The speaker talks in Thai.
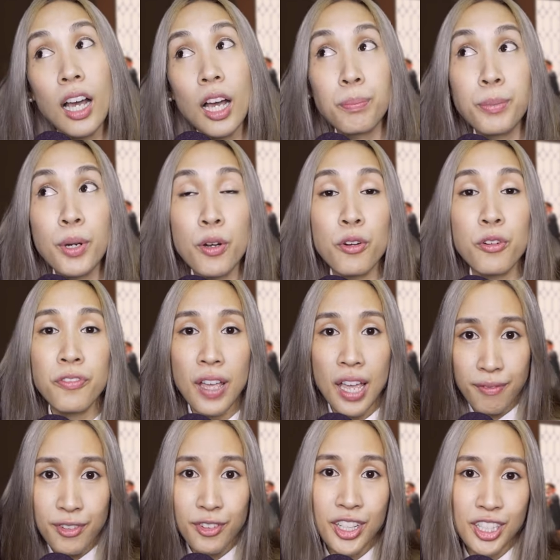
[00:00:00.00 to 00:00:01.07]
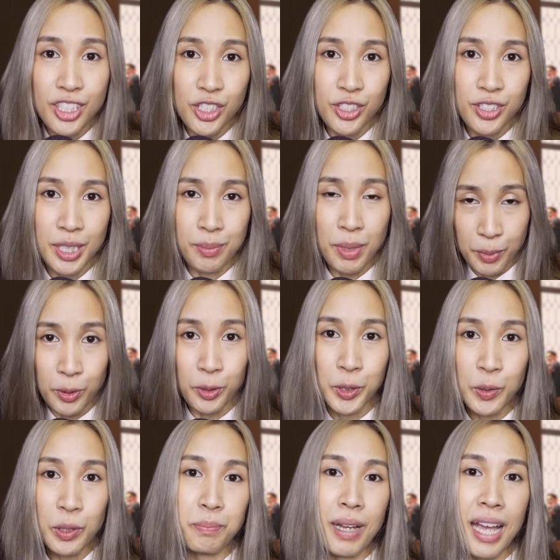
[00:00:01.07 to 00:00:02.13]
above average สำหรับคน
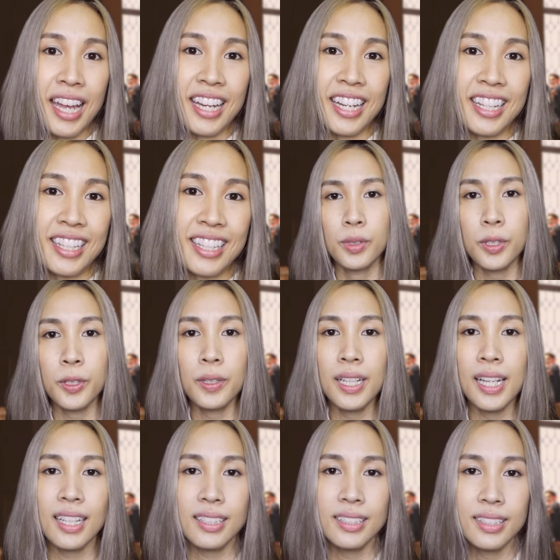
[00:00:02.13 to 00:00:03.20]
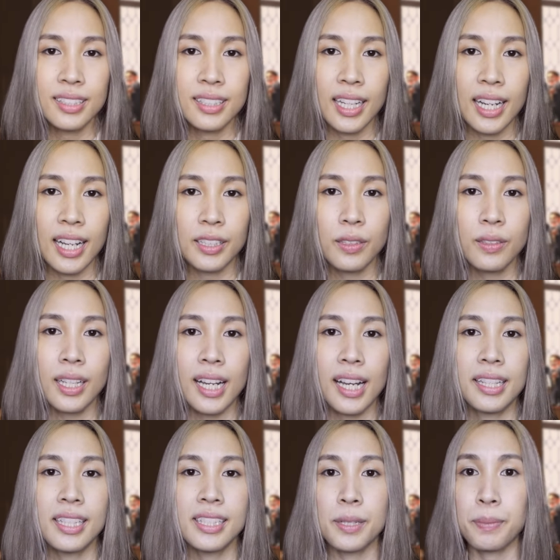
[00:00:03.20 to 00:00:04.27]
ทั่วไปคนลักษ์หนึ่งนะคะต้องการ
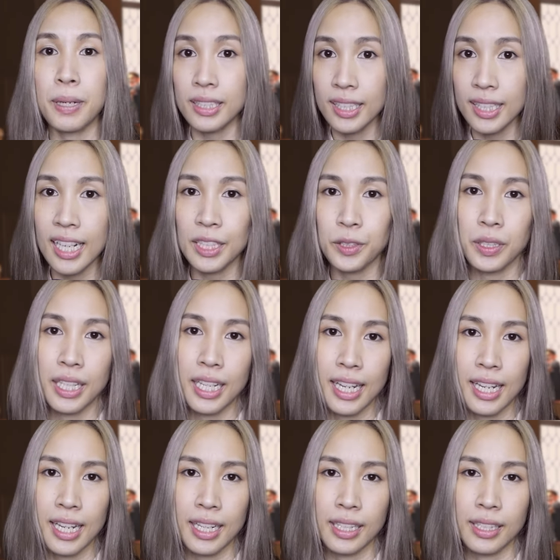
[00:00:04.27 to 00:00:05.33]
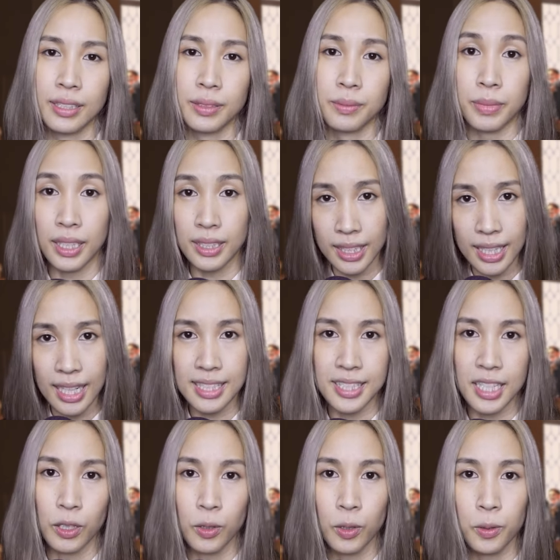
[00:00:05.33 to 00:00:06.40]
ที่จะพัฒนาตนเองพัฒนา
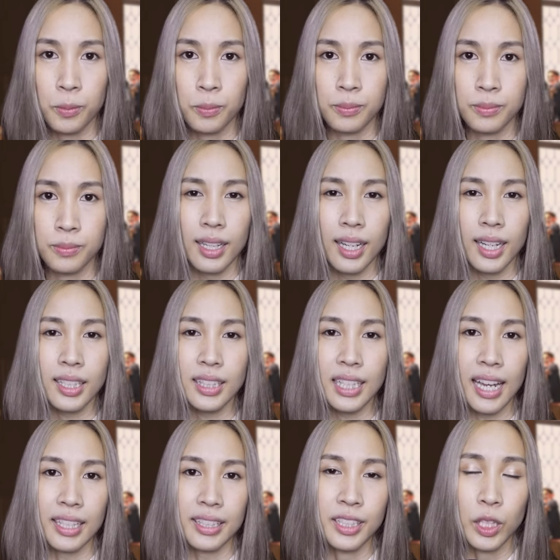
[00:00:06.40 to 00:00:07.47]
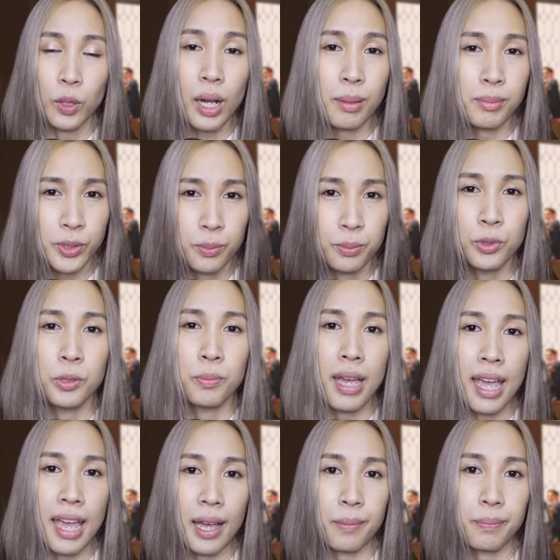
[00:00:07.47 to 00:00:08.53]
สังคมให้แตะถึงความสมบูรณ์
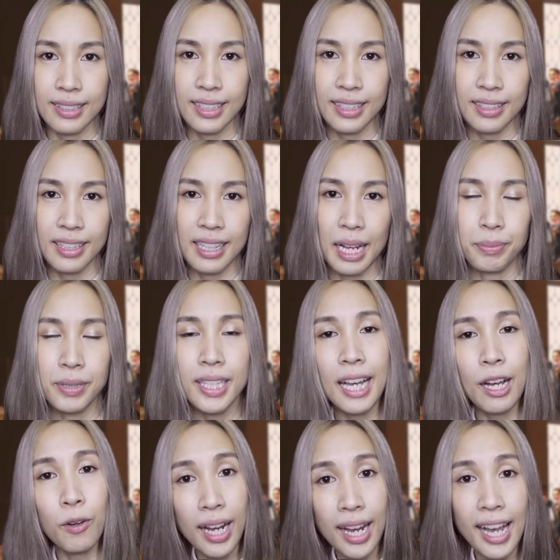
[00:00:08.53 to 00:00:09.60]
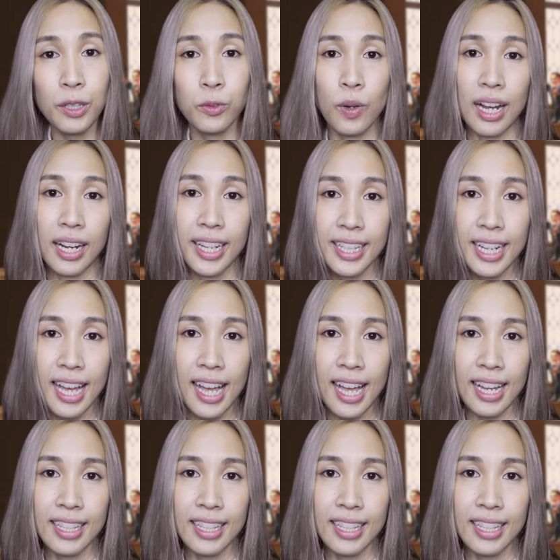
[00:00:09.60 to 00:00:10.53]
แบบในระดับที่เขาคาดหวังให้ได้